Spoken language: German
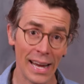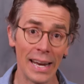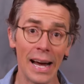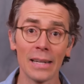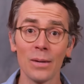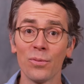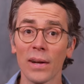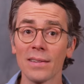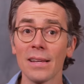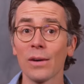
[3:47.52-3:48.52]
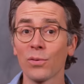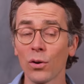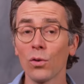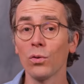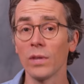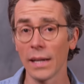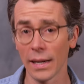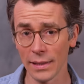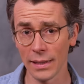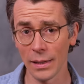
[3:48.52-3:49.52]
Nach dem Verzehr von
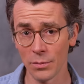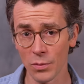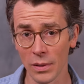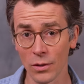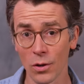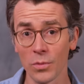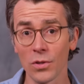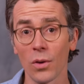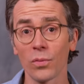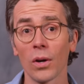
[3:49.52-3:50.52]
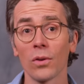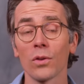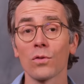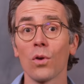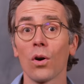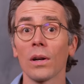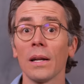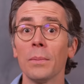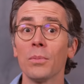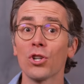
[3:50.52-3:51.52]
glutenhaltigen Lebensmitteln kommt es oft auch noch zu
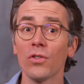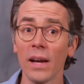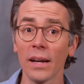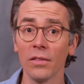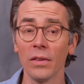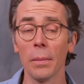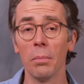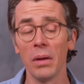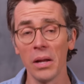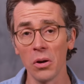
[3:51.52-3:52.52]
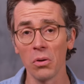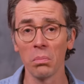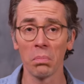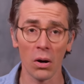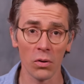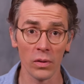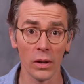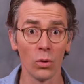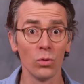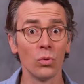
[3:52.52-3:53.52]
ordentlichen Beschwerden wie Blähung, Bauchweh
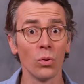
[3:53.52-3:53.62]
und